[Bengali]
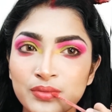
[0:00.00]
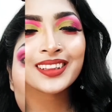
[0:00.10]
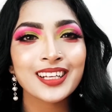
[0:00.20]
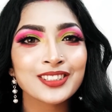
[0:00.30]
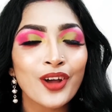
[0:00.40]

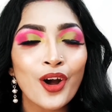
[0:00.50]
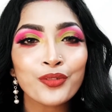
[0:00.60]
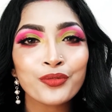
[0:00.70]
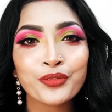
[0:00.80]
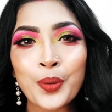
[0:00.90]
দ্যাটস অল
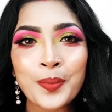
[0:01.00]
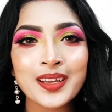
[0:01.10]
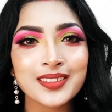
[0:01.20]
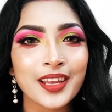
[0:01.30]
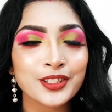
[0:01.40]
ফ্রম মাই
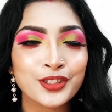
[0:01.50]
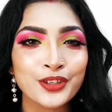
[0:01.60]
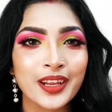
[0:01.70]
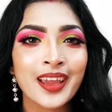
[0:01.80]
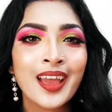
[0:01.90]
সাইড
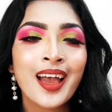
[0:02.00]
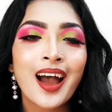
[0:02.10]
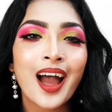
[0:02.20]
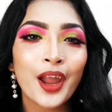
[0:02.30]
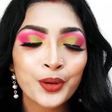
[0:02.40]
টুডে
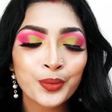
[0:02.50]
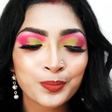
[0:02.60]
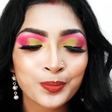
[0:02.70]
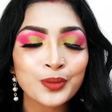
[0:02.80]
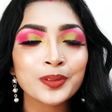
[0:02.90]
আই হোপ
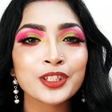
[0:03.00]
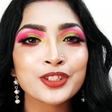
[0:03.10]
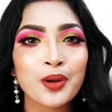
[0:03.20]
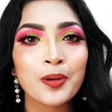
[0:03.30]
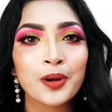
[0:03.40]
তোমাদের
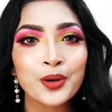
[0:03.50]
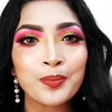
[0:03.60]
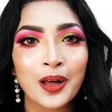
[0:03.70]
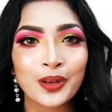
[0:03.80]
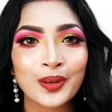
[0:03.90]
সবার খুব
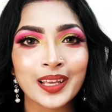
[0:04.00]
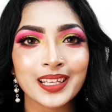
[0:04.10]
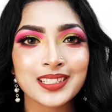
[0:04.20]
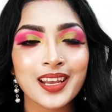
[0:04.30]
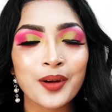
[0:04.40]
ভালো
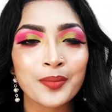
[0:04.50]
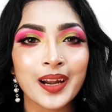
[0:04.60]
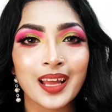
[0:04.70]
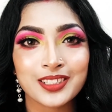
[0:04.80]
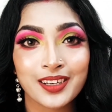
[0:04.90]
লেগেছে আমার
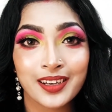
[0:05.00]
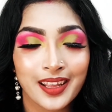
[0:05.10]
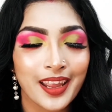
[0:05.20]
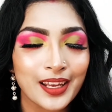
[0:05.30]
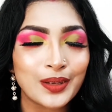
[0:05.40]
আজকের
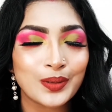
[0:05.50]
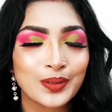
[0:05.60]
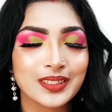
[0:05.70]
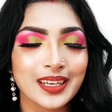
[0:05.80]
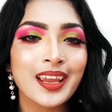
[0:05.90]
এই
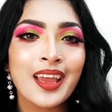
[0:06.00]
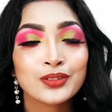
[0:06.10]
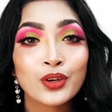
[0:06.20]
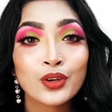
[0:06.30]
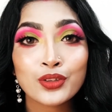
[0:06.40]
লুকটি
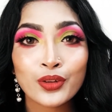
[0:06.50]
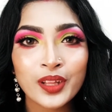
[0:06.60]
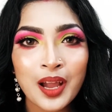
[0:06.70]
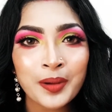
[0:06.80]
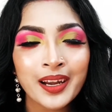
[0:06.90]
সো যদি
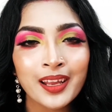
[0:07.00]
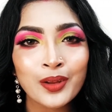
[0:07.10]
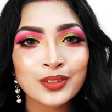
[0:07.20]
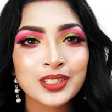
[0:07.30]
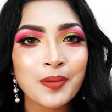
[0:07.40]
আমার এই
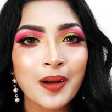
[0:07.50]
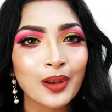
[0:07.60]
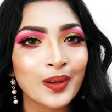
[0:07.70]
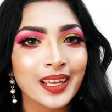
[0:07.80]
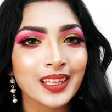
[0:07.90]
লুকটি ভালো
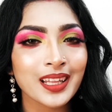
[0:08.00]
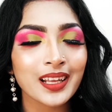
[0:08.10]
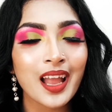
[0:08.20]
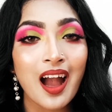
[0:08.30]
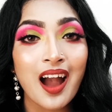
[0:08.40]
লেগে থাকে
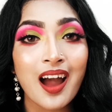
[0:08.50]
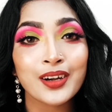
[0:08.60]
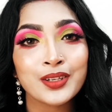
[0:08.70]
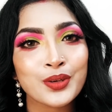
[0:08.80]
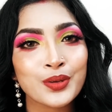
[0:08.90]
আর
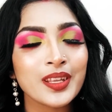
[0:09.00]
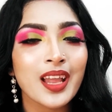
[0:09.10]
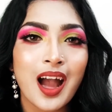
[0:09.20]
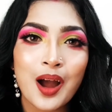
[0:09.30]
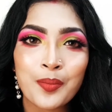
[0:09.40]
যদি
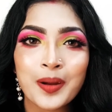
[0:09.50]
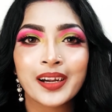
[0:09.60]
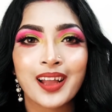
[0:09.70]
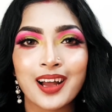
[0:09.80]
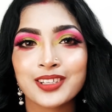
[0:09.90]
আমার
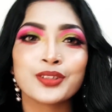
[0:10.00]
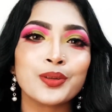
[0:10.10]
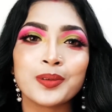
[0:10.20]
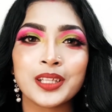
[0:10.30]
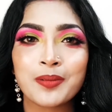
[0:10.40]
কাজ
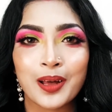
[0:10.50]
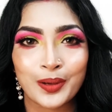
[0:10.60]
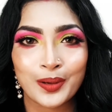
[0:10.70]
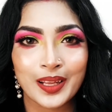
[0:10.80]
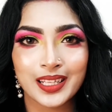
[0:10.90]
তোমাদের ভালো
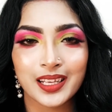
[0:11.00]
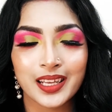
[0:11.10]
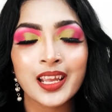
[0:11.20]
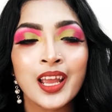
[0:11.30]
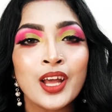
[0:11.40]
লেগে থাকে
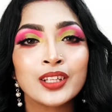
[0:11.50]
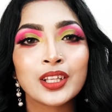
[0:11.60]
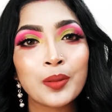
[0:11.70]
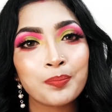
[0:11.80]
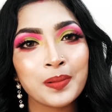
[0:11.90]

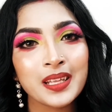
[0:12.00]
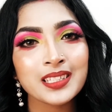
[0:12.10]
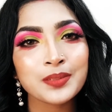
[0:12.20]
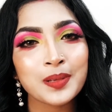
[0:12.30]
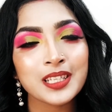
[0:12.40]
তাহলে প্লিজ
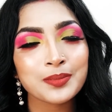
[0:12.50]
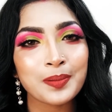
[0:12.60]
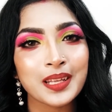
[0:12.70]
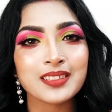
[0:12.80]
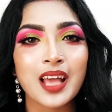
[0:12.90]
প্লিজ
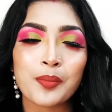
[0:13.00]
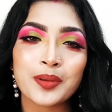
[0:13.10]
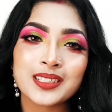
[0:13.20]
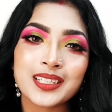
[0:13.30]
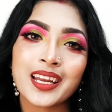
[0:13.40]
প্লিজ আমার
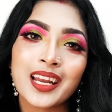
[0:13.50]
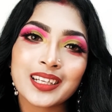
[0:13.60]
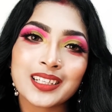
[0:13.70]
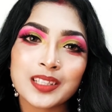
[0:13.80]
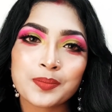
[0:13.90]
চ্যানেলে
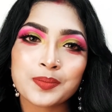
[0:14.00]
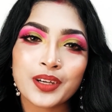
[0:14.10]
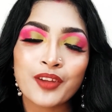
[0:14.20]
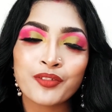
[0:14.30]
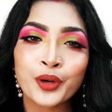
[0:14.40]
একটা
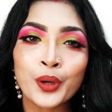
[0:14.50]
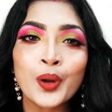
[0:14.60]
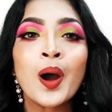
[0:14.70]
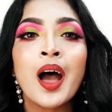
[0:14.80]
সাবস্ক্রাইব করো